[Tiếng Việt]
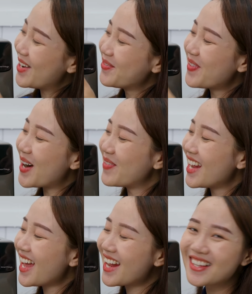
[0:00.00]
mở
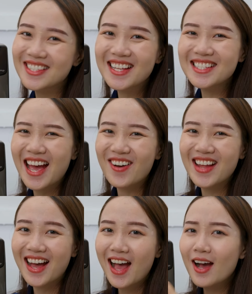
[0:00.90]
máy lên là được xin chào
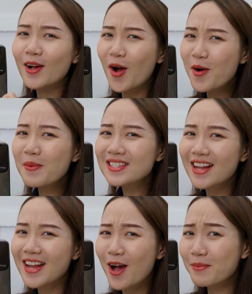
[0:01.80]
nè Có máy
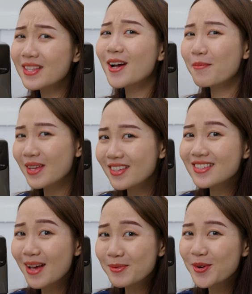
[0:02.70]
giặt nào biết chào mình như
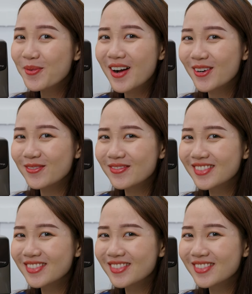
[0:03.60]
Samsung không?